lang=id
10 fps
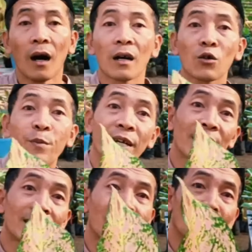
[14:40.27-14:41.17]
Oh, ah, ruby
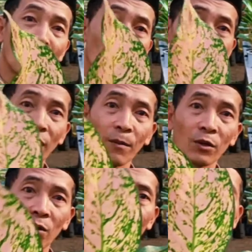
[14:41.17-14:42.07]
Christine ya Om Bunda
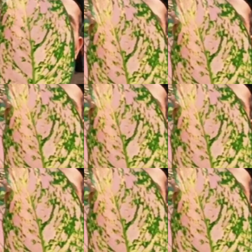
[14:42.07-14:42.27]
Bosku.